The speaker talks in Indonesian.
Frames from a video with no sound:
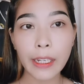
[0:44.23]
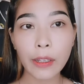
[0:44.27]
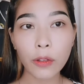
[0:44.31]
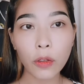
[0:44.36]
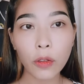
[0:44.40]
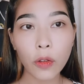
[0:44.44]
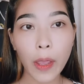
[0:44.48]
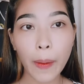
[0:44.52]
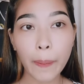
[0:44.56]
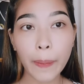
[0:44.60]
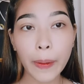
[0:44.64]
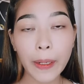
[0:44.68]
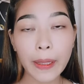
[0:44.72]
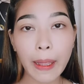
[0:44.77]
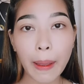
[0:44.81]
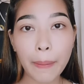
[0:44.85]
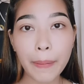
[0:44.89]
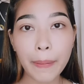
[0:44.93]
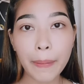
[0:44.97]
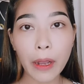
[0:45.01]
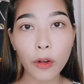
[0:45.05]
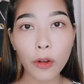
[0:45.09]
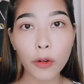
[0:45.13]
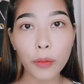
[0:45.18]
untuk yang
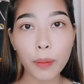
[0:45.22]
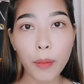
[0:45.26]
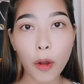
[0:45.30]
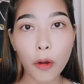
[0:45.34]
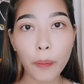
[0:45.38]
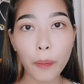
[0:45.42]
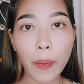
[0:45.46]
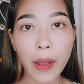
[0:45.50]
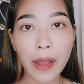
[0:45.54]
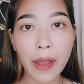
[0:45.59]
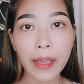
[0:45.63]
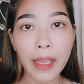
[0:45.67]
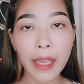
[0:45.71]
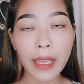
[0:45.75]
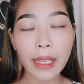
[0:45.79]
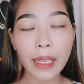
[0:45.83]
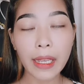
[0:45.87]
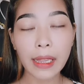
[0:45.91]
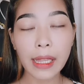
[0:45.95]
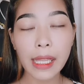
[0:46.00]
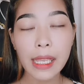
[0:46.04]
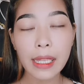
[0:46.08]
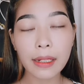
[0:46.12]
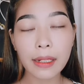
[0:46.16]
pertama, aku mau pakai
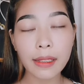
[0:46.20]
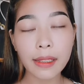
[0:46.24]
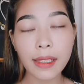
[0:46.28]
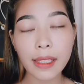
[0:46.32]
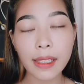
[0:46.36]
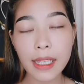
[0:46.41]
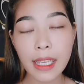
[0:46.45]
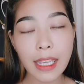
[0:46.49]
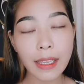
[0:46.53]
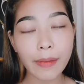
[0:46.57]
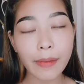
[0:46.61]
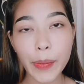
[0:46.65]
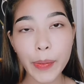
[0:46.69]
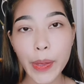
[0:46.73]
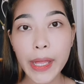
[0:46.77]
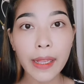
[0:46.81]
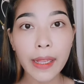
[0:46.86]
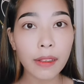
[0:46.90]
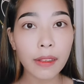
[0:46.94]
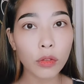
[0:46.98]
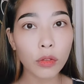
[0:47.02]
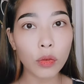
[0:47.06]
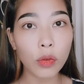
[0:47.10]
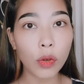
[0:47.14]
cleansing
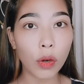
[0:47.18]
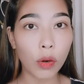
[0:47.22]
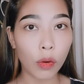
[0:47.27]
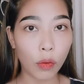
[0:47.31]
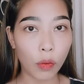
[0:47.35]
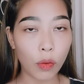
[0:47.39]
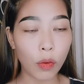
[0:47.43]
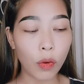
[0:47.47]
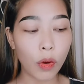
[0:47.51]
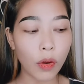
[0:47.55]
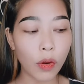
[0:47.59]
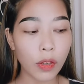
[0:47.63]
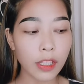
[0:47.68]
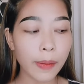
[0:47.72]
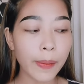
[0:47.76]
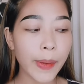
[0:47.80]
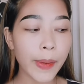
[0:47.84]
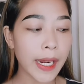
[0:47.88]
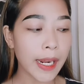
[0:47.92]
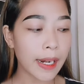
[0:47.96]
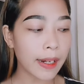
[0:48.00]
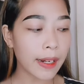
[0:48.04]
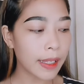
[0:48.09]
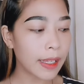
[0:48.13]
milk dulu.
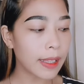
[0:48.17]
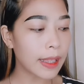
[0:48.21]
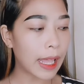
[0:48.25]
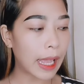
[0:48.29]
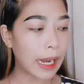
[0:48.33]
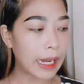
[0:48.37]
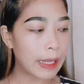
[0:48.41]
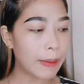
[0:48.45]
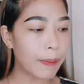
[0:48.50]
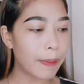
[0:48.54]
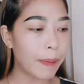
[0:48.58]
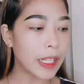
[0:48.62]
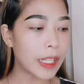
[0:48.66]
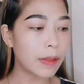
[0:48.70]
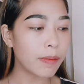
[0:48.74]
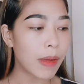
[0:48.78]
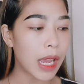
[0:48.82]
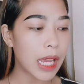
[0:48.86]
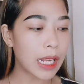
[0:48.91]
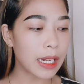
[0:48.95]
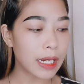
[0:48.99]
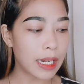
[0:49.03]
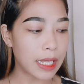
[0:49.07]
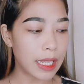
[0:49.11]
Sebenarnya tadi pas
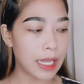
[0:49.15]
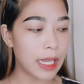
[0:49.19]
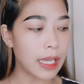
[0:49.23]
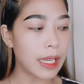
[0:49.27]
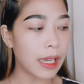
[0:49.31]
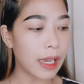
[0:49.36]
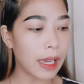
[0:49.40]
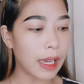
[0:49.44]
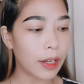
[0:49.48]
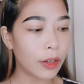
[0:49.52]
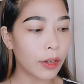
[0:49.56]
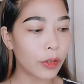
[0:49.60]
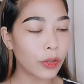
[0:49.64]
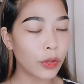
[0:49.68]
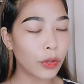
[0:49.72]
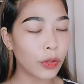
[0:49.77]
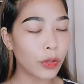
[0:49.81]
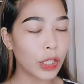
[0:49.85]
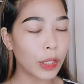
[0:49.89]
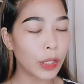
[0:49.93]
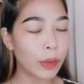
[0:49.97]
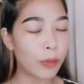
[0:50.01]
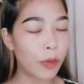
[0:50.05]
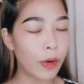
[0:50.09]
mandi, aku
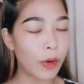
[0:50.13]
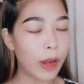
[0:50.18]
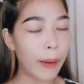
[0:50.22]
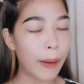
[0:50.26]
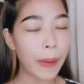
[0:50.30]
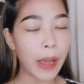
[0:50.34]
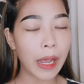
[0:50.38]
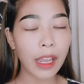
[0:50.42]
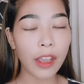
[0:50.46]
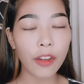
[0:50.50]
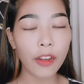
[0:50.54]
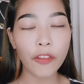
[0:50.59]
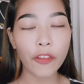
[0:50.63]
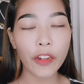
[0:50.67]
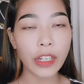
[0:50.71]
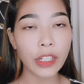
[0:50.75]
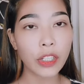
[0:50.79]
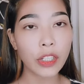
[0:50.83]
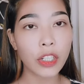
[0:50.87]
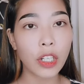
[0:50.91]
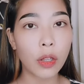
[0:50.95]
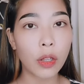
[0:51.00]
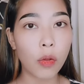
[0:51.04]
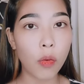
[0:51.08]
cuci muka pakai
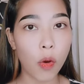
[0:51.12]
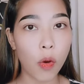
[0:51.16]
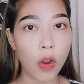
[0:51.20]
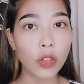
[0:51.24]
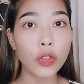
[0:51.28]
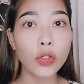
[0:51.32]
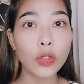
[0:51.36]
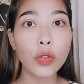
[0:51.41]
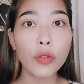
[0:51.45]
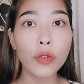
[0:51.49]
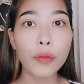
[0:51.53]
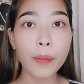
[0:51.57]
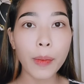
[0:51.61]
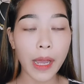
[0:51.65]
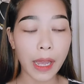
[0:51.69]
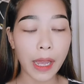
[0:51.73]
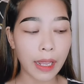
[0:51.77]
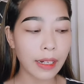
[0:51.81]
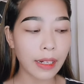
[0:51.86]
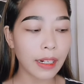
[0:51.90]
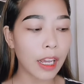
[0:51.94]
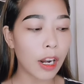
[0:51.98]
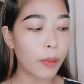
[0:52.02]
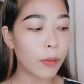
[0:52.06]
facial wash.
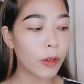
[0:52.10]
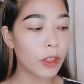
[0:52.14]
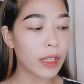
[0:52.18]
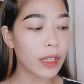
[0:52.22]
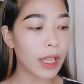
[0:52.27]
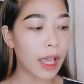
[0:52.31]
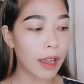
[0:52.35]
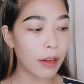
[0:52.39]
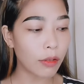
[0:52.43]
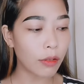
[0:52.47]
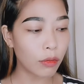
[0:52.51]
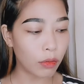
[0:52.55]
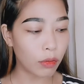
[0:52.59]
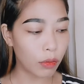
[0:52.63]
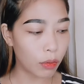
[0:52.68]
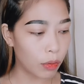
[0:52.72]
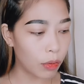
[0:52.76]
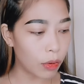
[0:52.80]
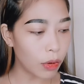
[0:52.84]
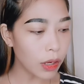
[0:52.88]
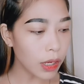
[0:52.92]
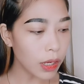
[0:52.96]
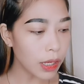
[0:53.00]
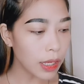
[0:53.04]
Cuman, kalau menurut
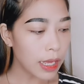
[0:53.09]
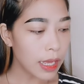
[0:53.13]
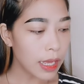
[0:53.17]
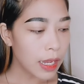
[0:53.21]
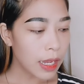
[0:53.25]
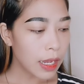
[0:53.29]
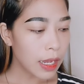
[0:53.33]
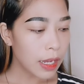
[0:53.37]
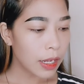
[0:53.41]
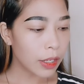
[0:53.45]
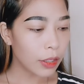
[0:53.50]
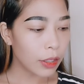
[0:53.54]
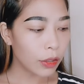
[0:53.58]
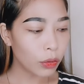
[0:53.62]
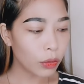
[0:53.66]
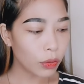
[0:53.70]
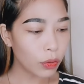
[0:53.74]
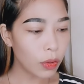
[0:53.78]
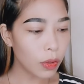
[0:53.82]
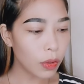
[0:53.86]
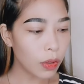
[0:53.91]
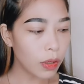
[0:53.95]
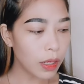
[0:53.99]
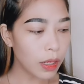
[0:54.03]
aku, itu
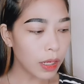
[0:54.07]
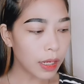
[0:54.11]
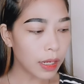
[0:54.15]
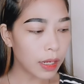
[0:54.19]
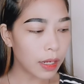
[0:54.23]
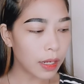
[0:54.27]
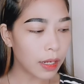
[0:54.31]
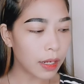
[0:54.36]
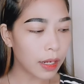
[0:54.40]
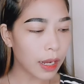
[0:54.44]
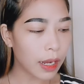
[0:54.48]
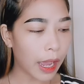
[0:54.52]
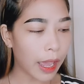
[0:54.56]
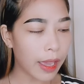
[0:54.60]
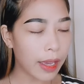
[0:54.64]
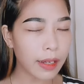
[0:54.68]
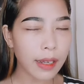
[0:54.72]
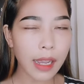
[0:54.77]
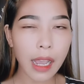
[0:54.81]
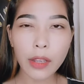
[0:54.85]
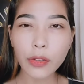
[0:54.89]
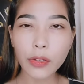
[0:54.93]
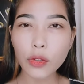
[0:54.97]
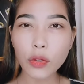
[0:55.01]
uh,
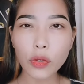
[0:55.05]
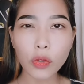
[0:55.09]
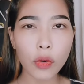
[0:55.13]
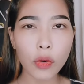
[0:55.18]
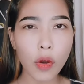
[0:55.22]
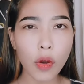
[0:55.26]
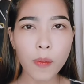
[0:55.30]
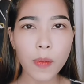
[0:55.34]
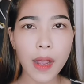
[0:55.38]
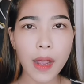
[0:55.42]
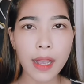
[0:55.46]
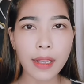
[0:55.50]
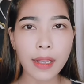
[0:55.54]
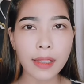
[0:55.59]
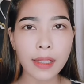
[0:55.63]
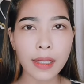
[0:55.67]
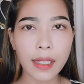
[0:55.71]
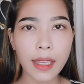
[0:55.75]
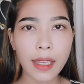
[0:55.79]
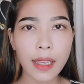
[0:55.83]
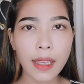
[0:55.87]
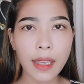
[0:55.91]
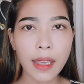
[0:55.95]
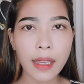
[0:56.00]
kayak nggak cukup nggak
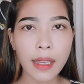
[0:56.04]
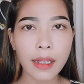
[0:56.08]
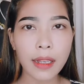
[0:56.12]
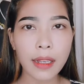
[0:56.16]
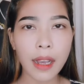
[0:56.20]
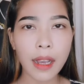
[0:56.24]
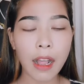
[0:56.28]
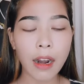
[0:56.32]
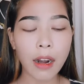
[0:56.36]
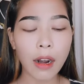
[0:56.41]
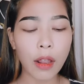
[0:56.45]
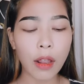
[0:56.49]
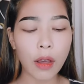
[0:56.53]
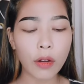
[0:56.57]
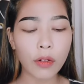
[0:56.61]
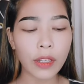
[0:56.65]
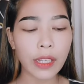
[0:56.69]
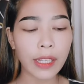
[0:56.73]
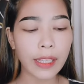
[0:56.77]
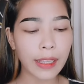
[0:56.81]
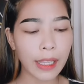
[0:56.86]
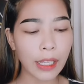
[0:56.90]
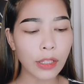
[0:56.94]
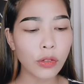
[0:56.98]
sih kalau
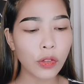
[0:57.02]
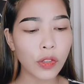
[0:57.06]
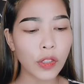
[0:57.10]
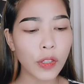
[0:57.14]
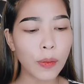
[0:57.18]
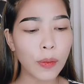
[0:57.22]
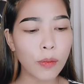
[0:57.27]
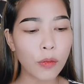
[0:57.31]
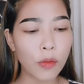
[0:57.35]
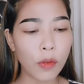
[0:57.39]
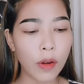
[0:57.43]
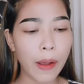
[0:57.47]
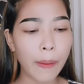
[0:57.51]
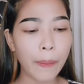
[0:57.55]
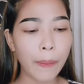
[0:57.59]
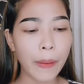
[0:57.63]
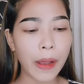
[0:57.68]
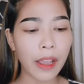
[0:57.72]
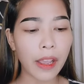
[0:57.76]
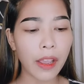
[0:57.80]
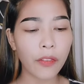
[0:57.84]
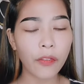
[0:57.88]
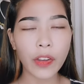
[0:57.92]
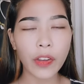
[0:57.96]
kita cuci muka
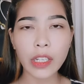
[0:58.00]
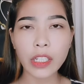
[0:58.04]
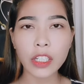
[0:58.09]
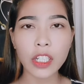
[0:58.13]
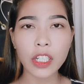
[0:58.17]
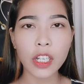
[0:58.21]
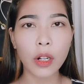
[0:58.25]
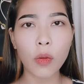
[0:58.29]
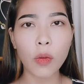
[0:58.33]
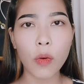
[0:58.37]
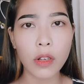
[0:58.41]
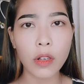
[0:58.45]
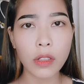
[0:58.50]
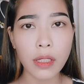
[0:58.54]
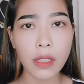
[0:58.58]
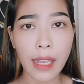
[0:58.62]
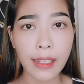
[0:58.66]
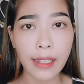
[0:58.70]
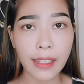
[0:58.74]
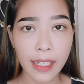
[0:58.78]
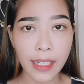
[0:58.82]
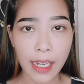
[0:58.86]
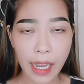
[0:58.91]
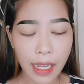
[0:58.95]
pakai facial wash
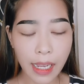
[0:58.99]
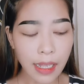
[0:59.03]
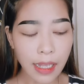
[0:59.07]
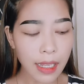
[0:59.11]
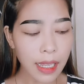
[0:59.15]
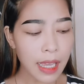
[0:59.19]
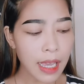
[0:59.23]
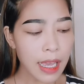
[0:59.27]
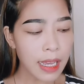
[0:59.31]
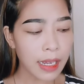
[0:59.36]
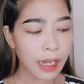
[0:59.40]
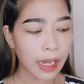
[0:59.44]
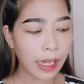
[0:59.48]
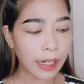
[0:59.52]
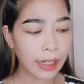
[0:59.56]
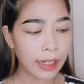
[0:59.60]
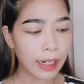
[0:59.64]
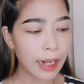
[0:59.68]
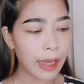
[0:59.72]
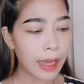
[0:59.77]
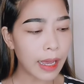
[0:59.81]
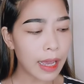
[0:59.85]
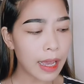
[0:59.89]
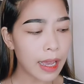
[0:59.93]
aja
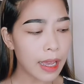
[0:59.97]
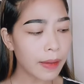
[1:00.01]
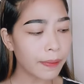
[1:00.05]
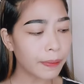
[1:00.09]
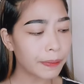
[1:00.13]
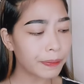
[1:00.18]
karena